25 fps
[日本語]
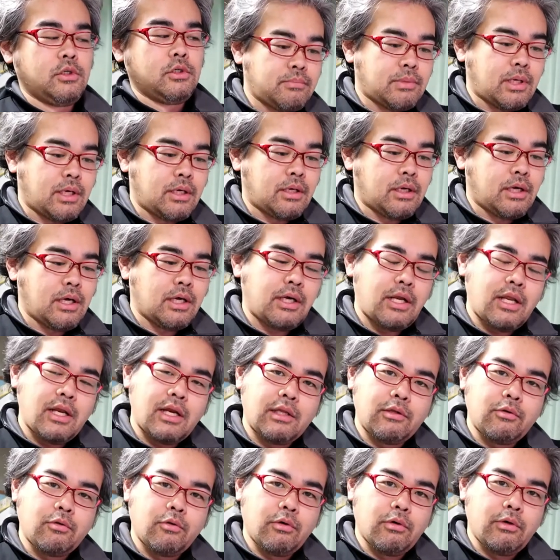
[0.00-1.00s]
まあ、彼
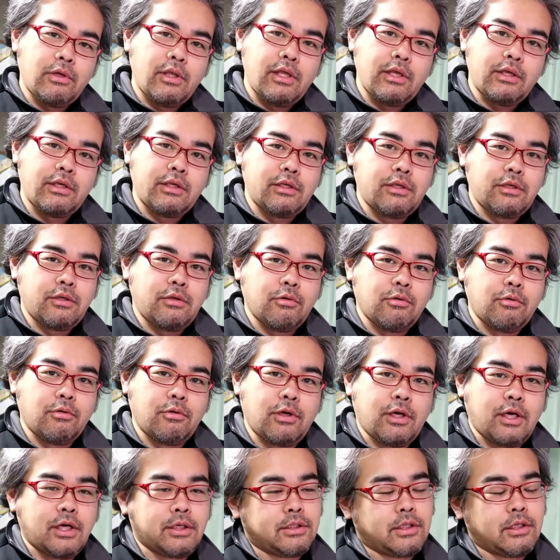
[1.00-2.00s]
らの影響
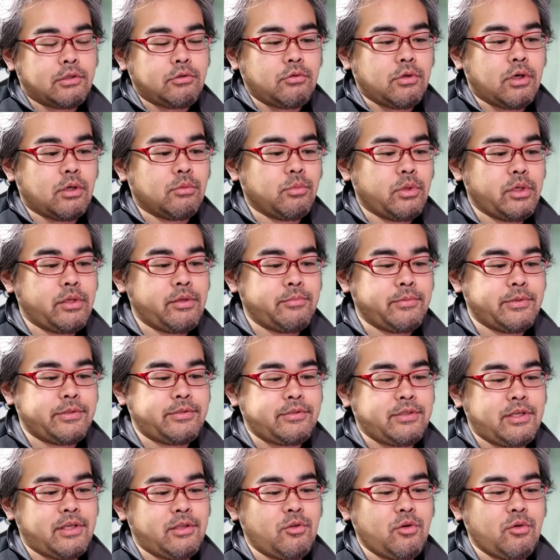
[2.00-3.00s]
かなとは思いま
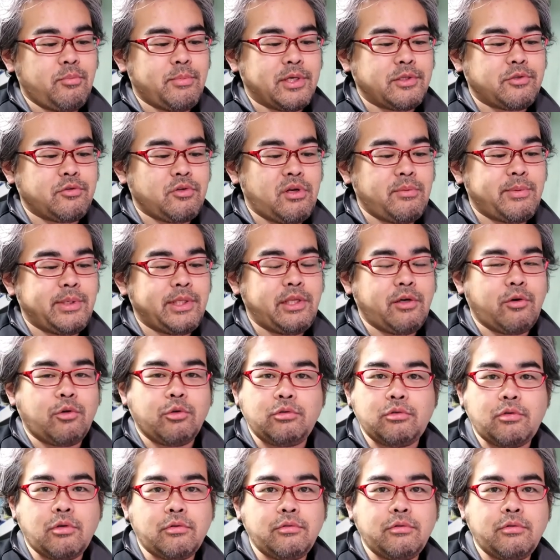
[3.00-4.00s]
すけど、まあ、それまでほ
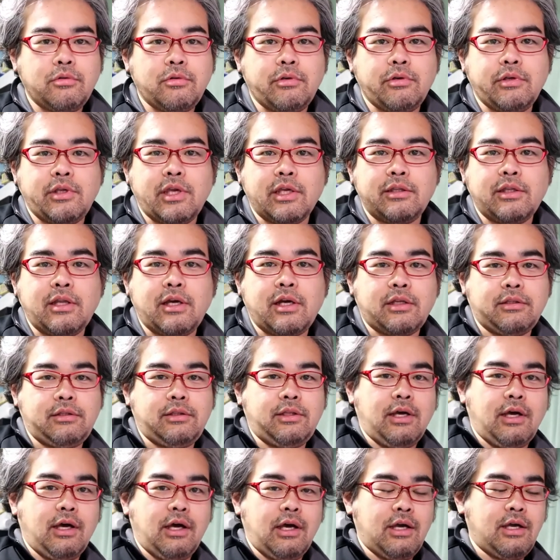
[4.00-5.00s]
とんどやんなかっ
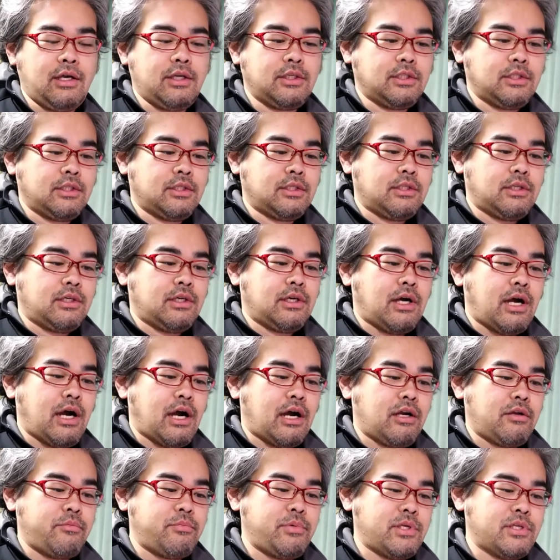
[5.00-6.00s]
た
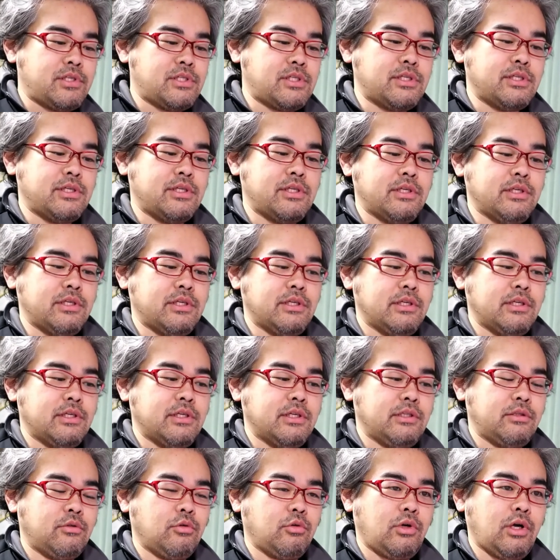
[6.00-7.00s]

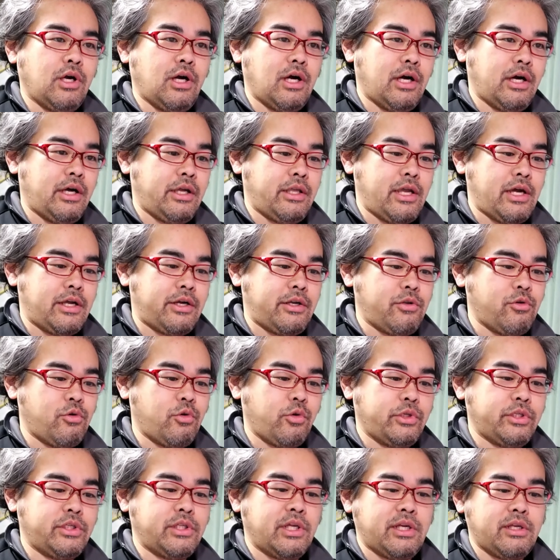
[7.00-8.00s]
RPG とかやるよ
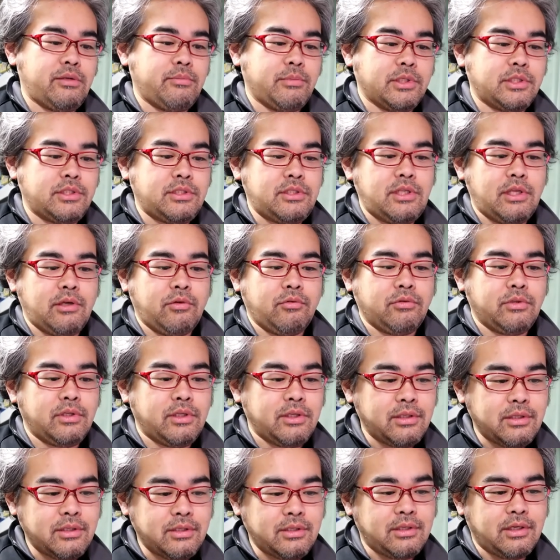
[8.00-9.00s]
うになりましたよね。
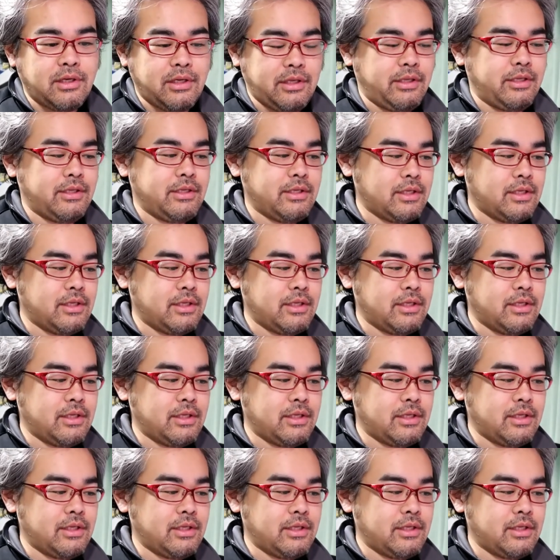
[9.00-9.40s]
はい、